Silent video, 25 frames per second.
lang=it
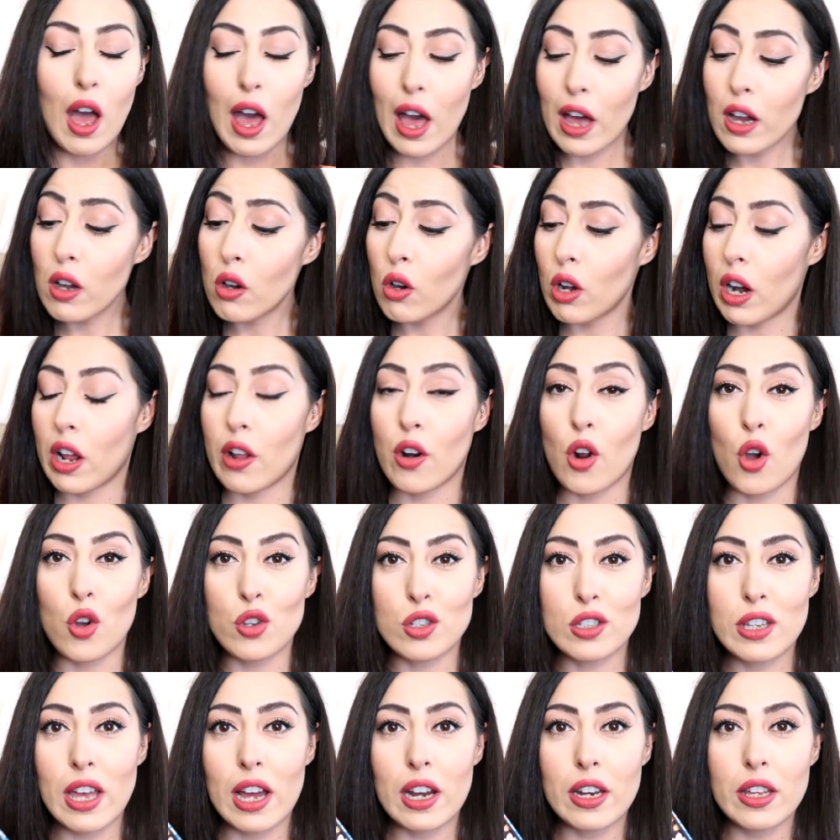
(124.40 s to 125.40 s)
ancora
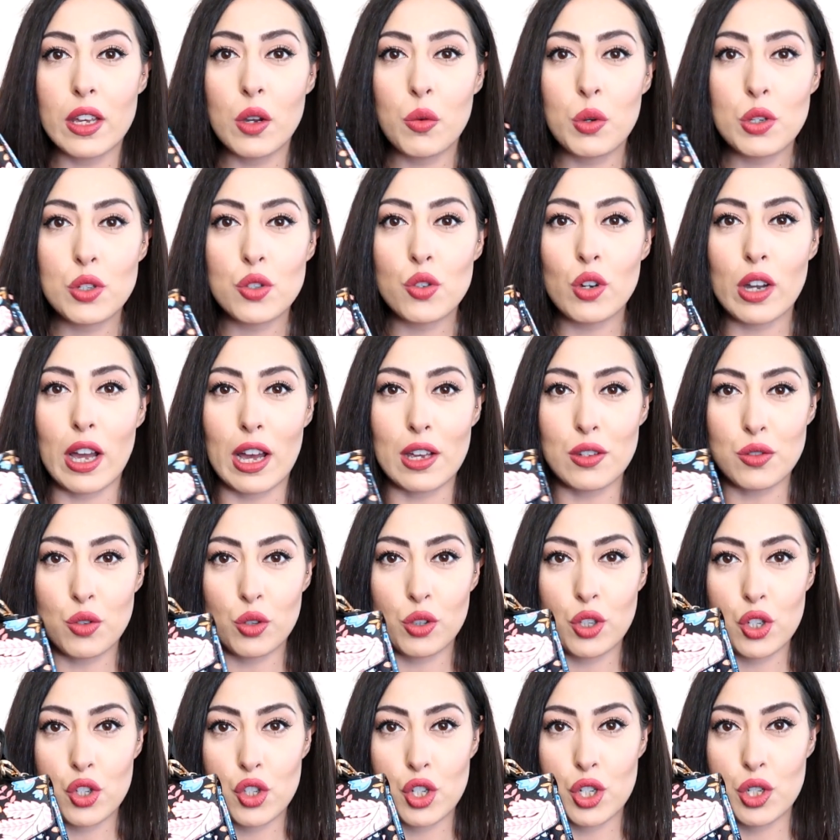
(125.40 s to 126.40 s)
Rosgal in questo caso
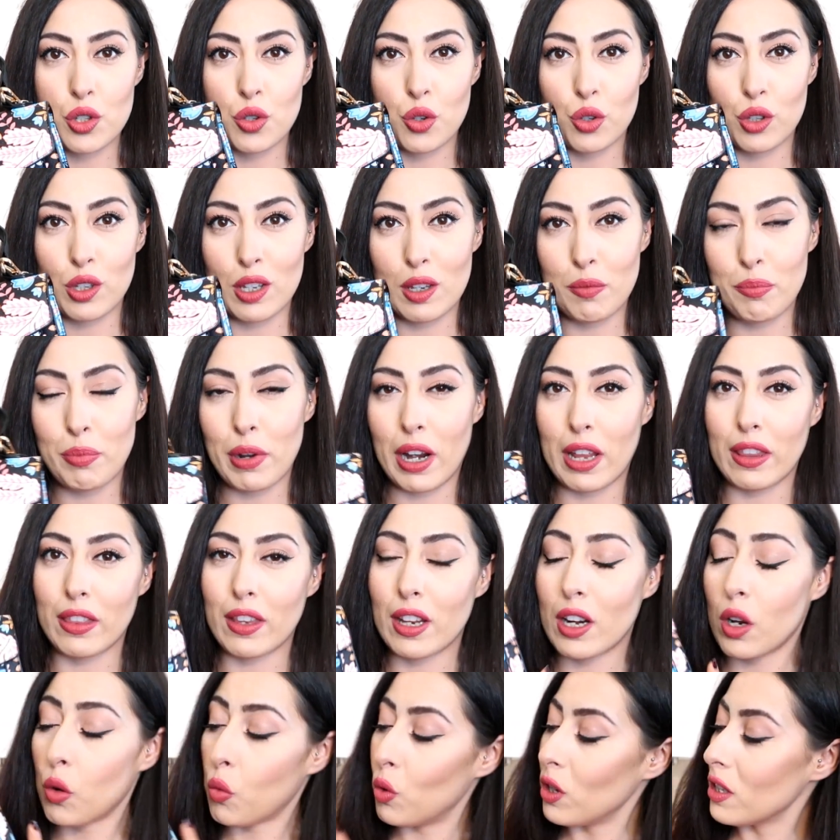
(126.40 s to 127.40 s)
ho deciso di
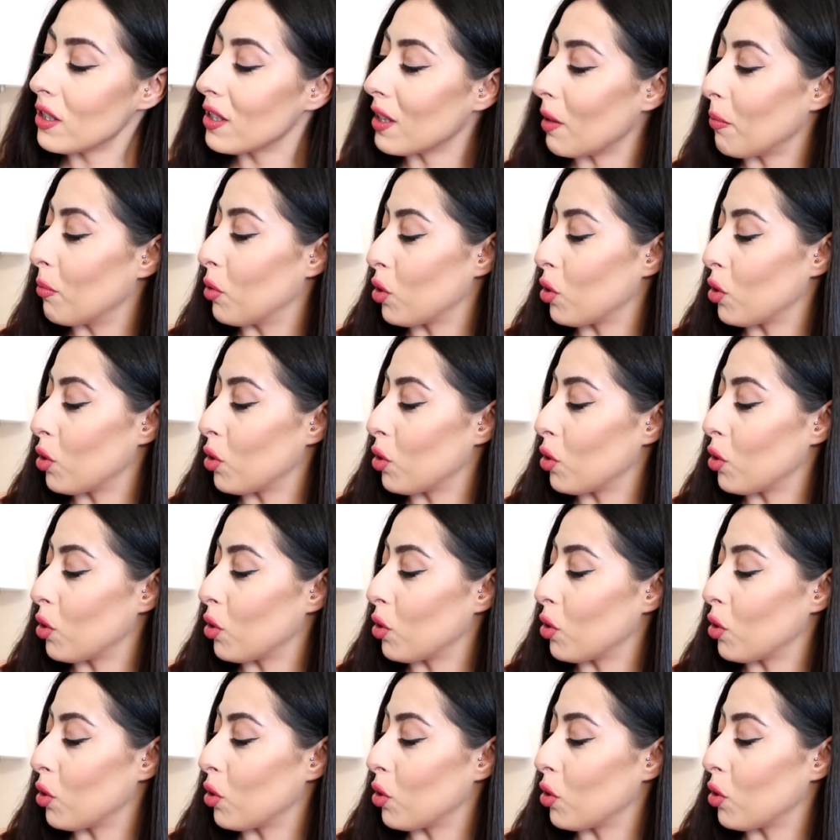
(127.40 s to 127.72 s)
prendere questa